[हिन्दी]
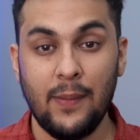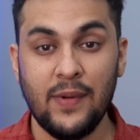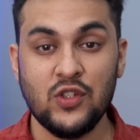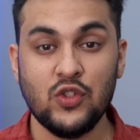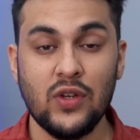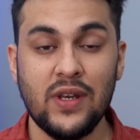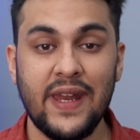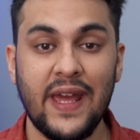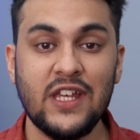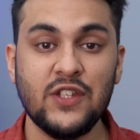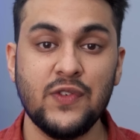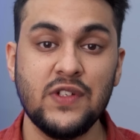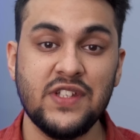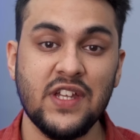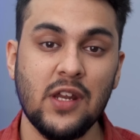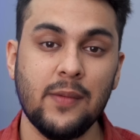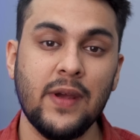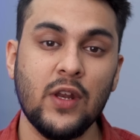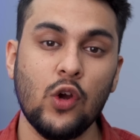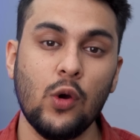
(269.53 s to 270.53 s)
अभी जो नेक्स्ट फीचर
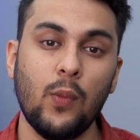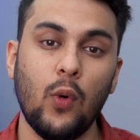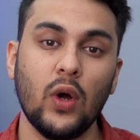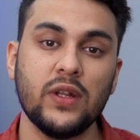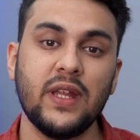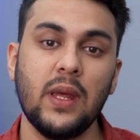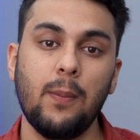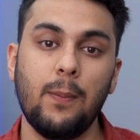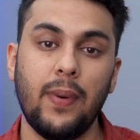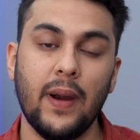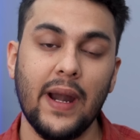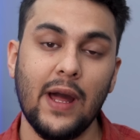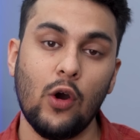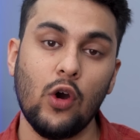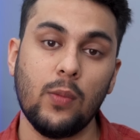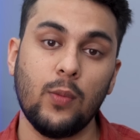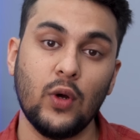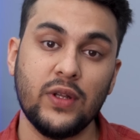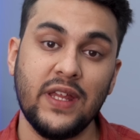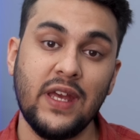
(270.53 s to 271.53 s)
है मेरे को बहुत ही बड़ा
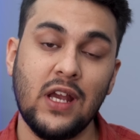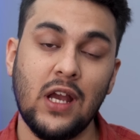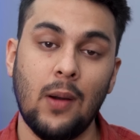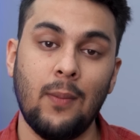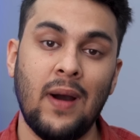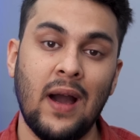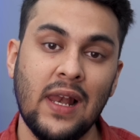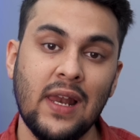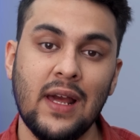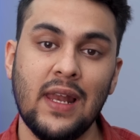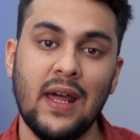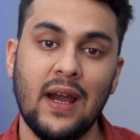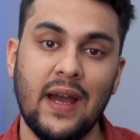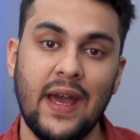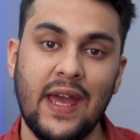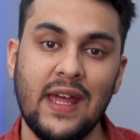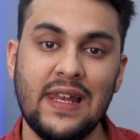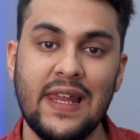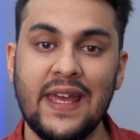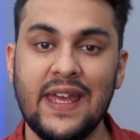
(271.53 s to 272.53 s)
और बहुत ही कमाल का लगा
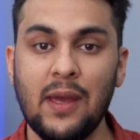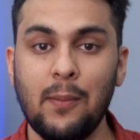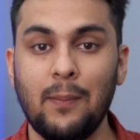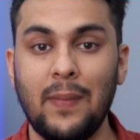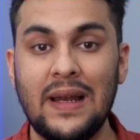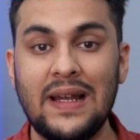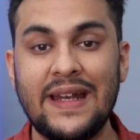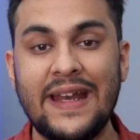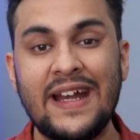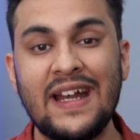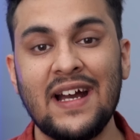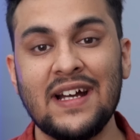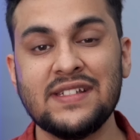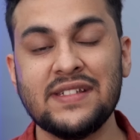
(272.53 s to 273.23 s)
है लाइक ये मल्टी